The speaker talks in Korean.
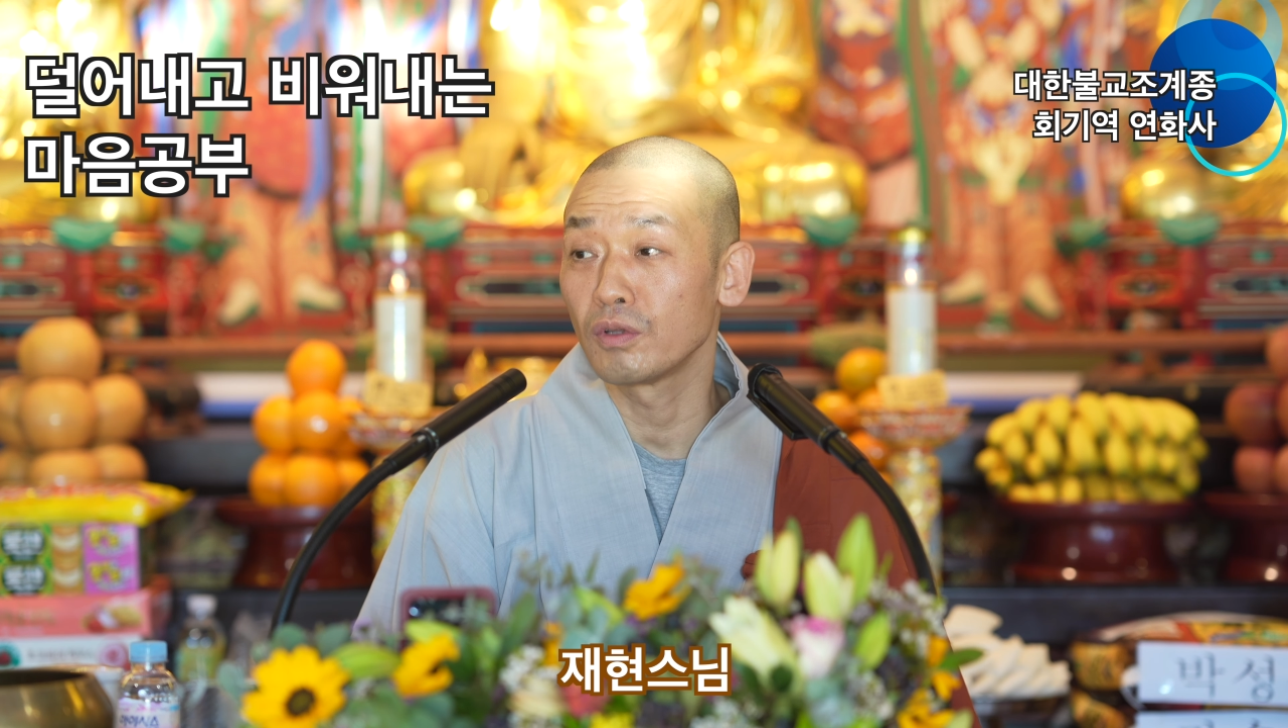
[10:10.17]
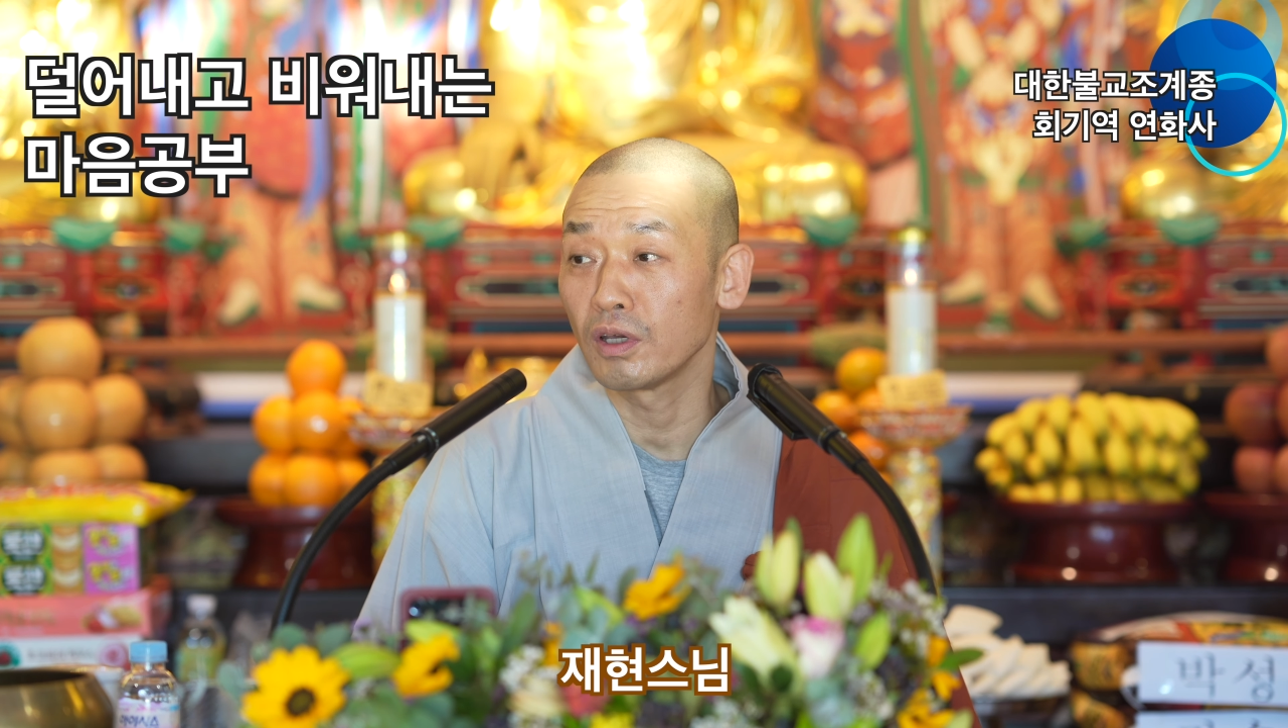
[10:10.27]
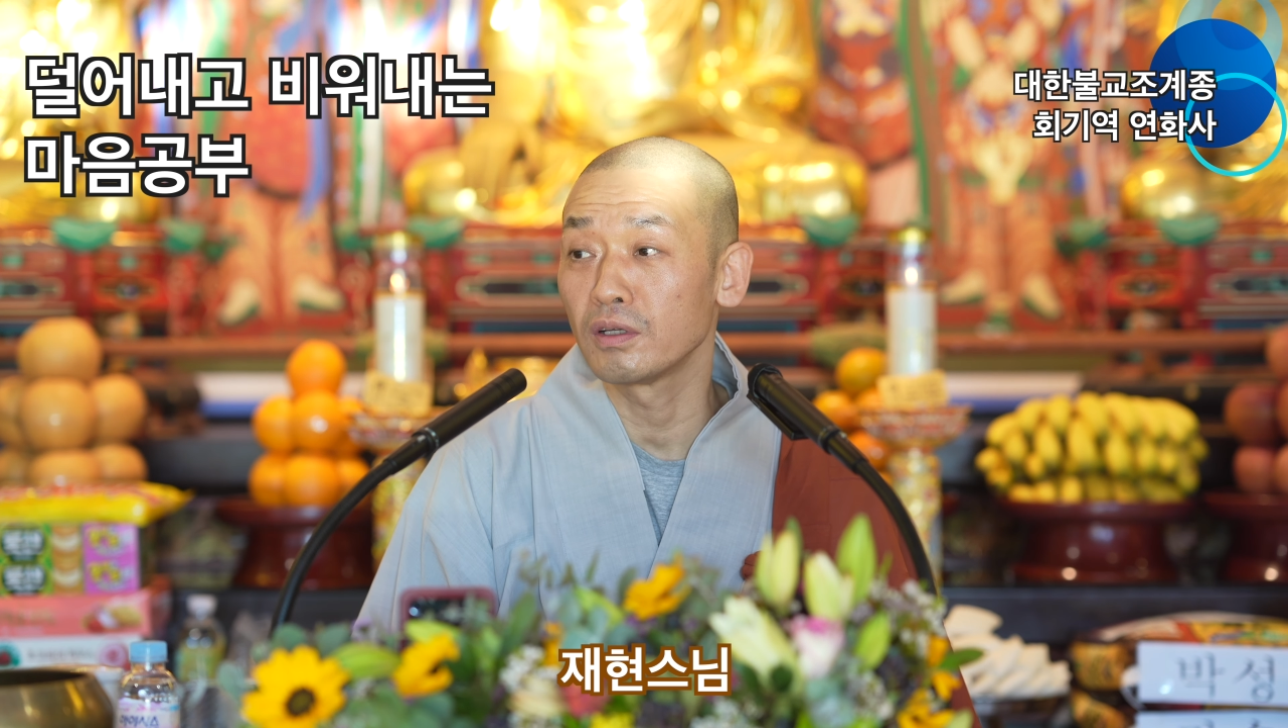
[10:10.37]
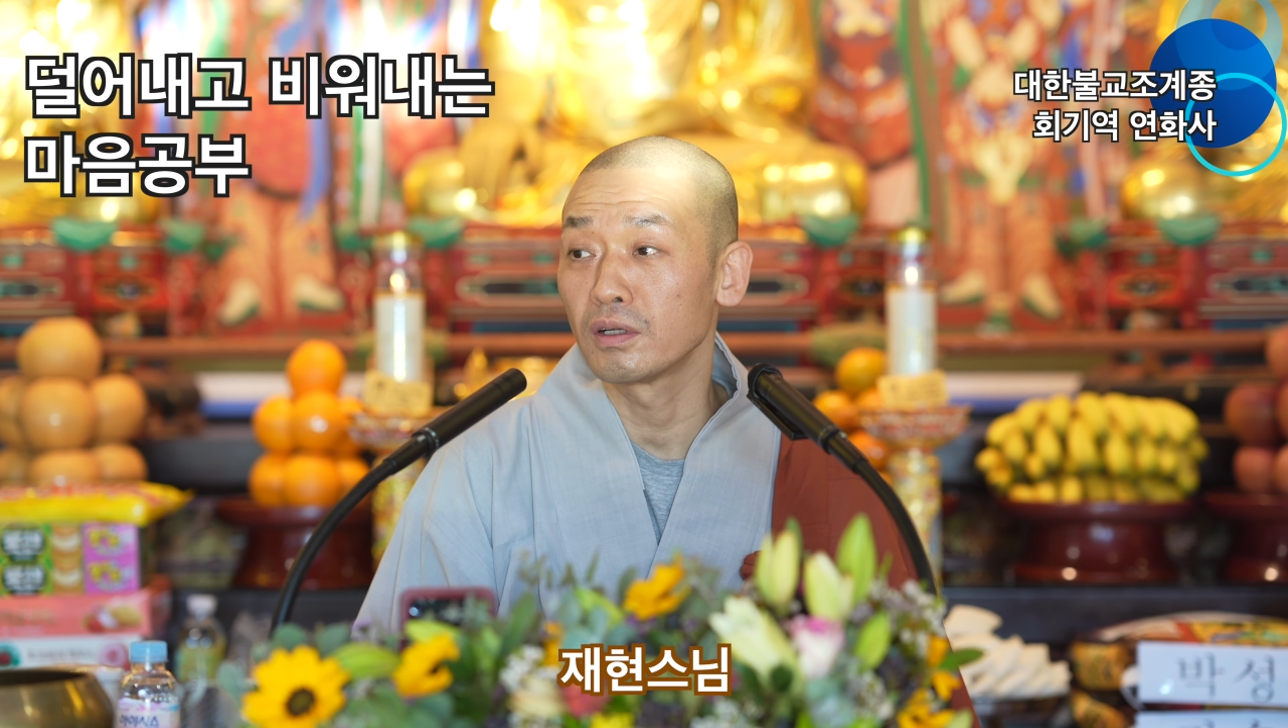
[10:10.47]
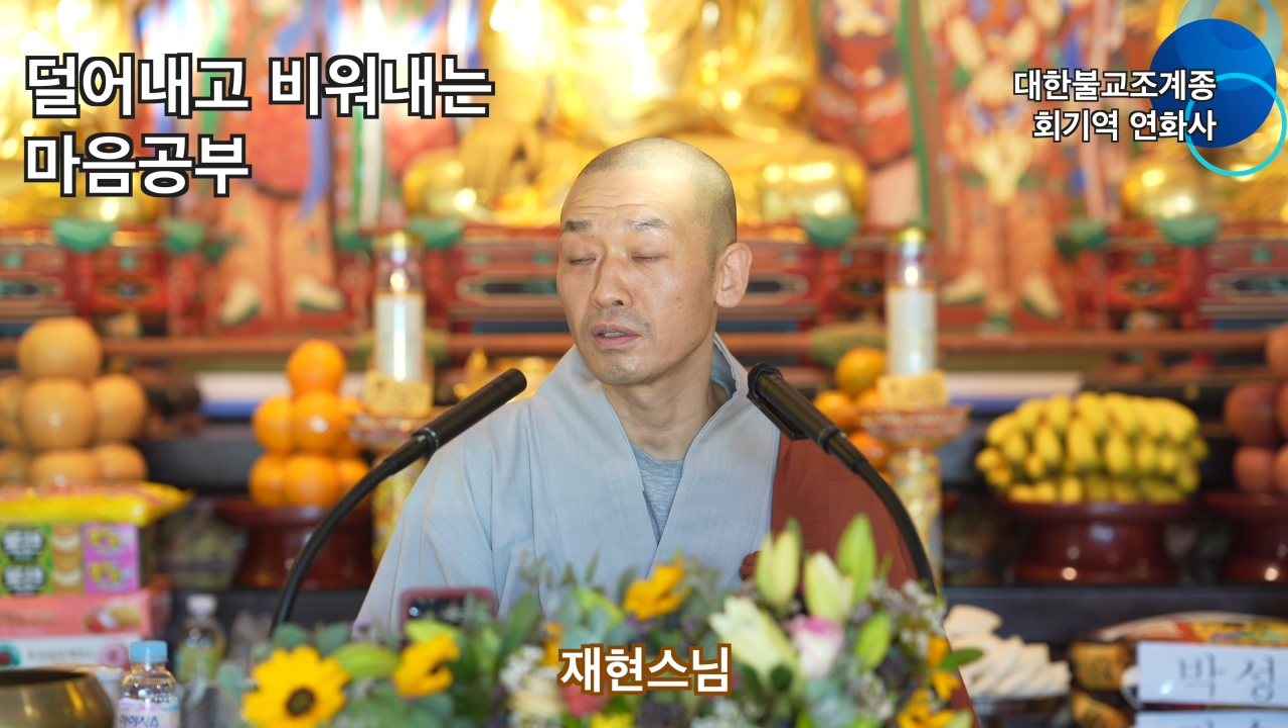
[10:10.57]

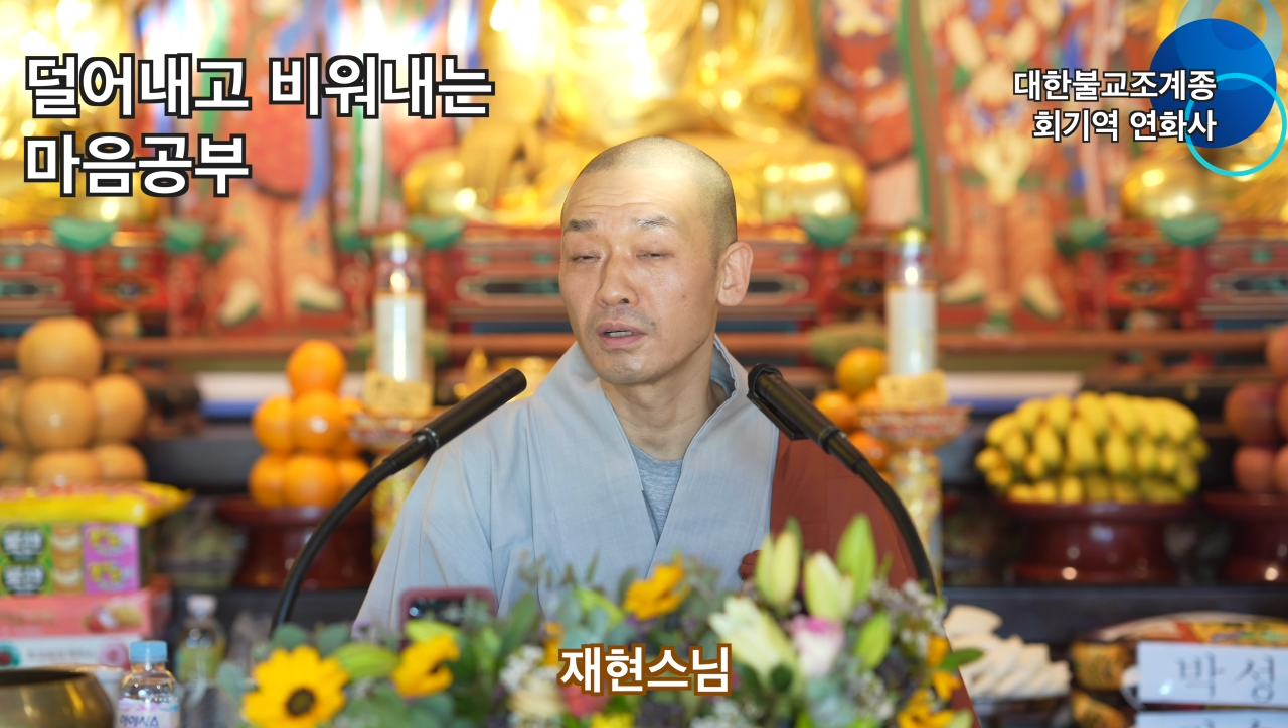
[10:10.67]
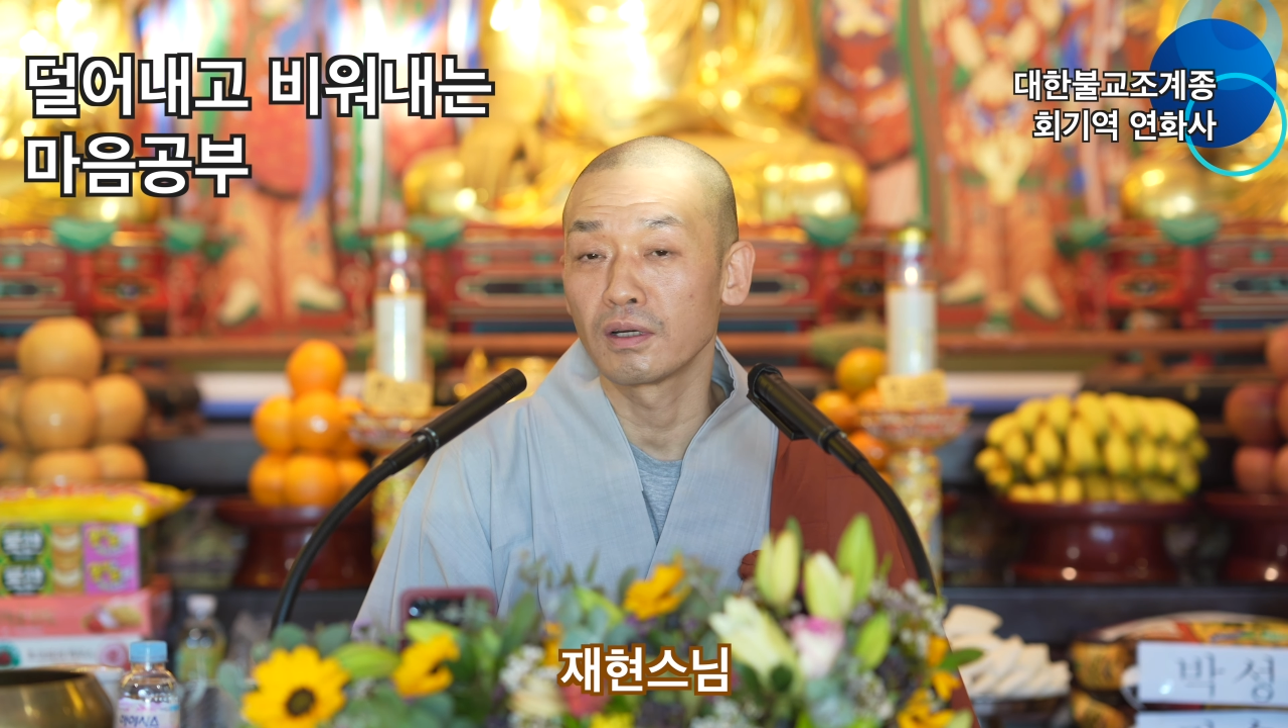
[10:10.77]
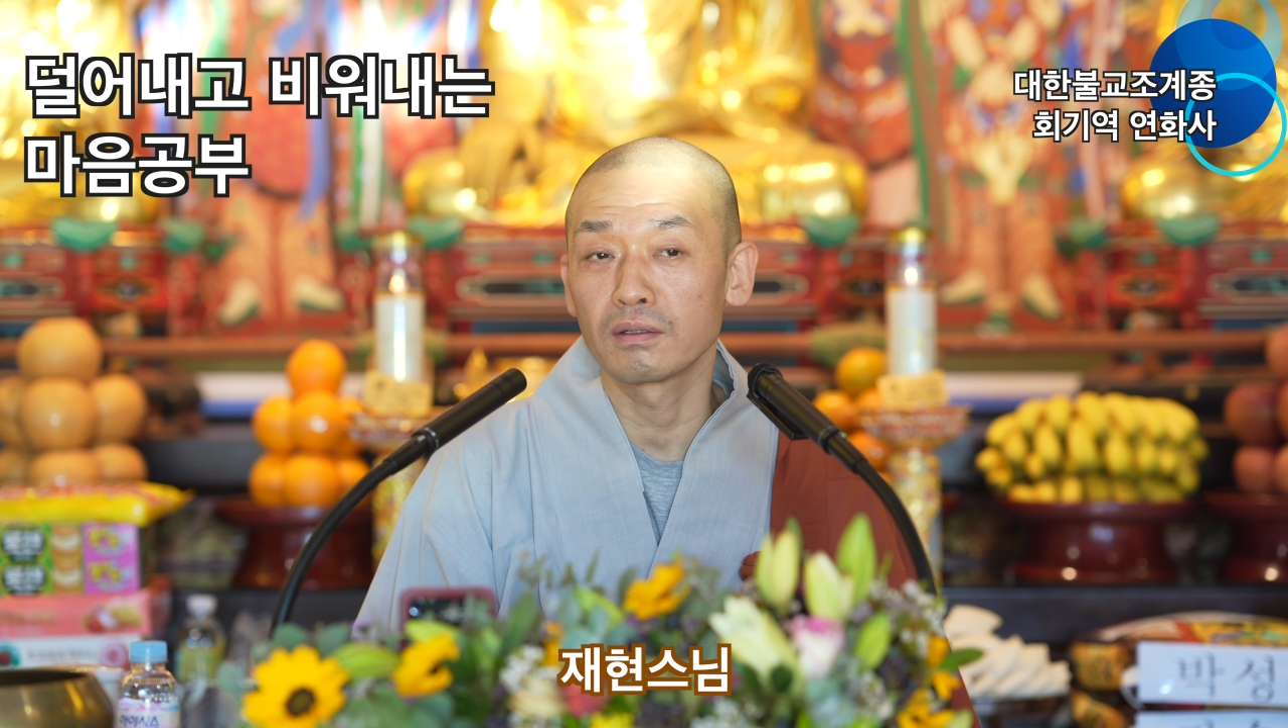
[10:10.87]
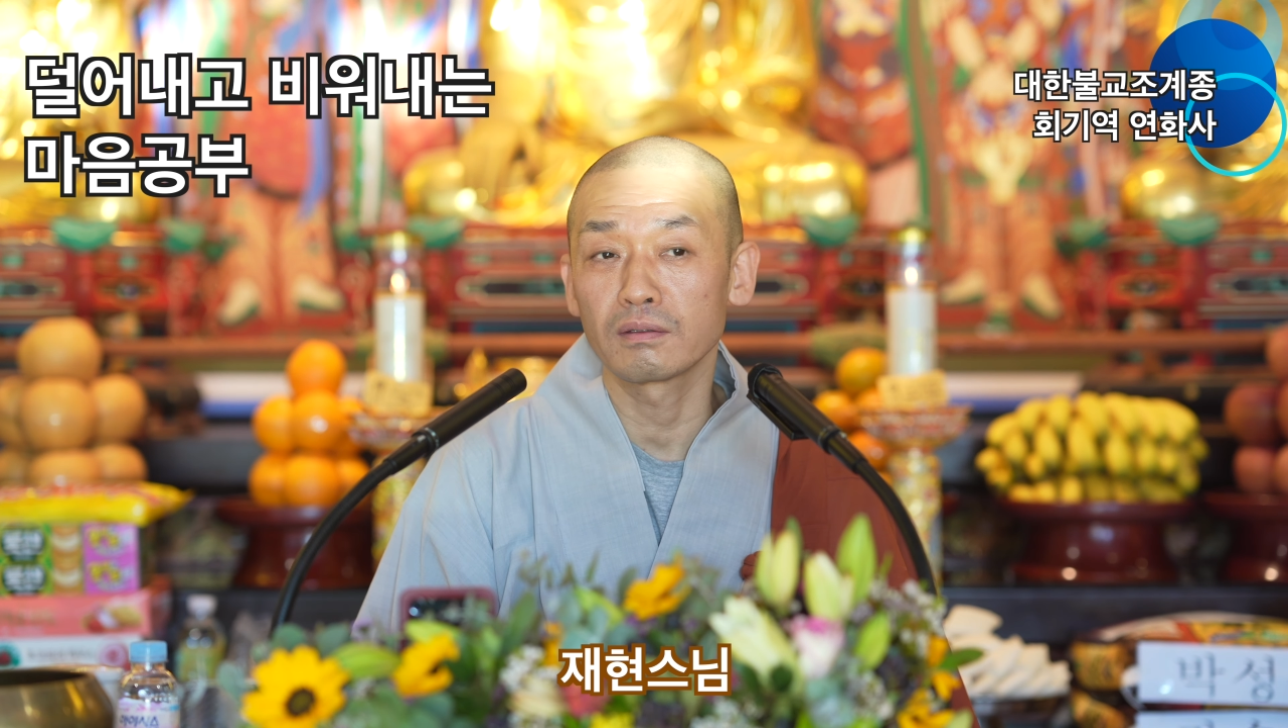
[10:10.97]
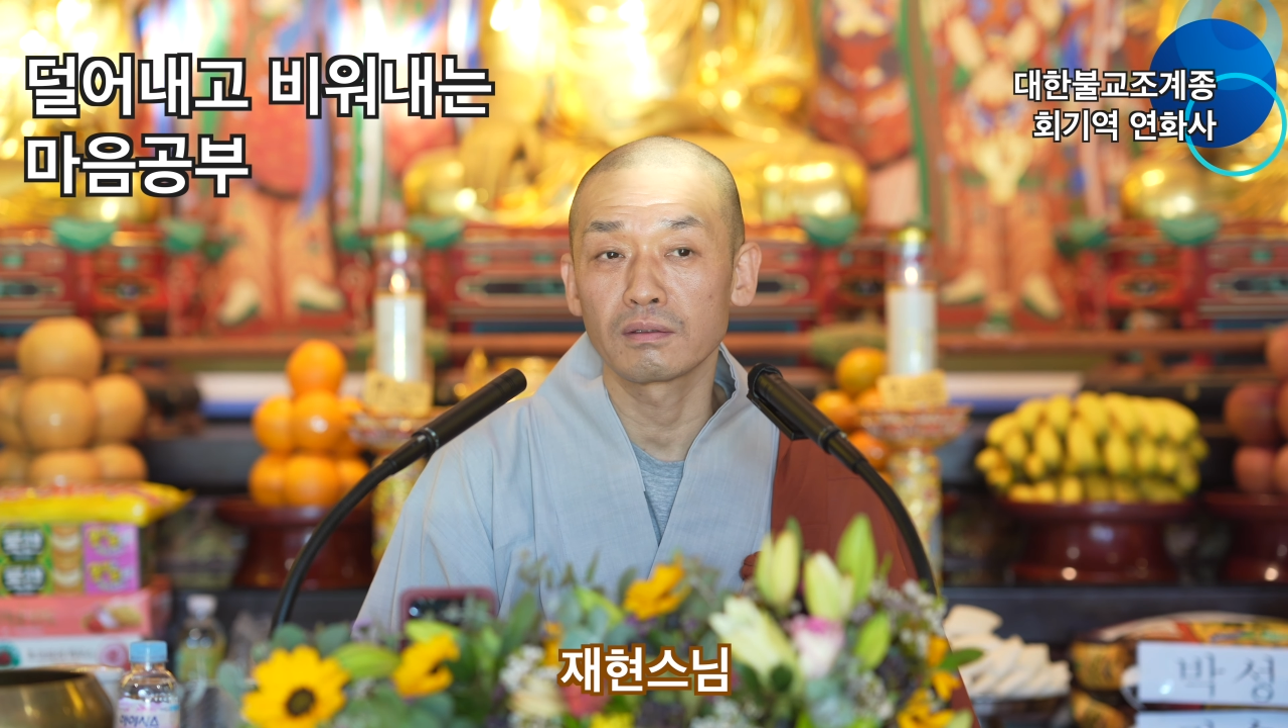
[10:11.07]
행위를
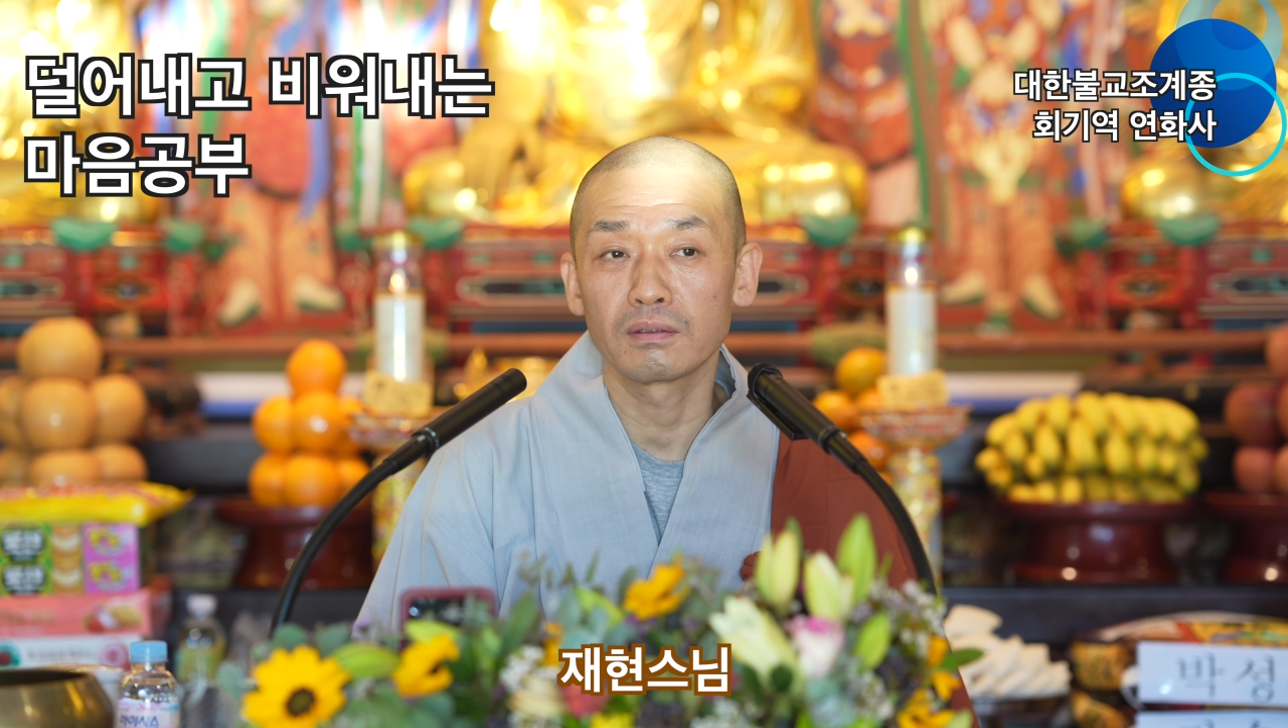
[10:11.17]
하는가?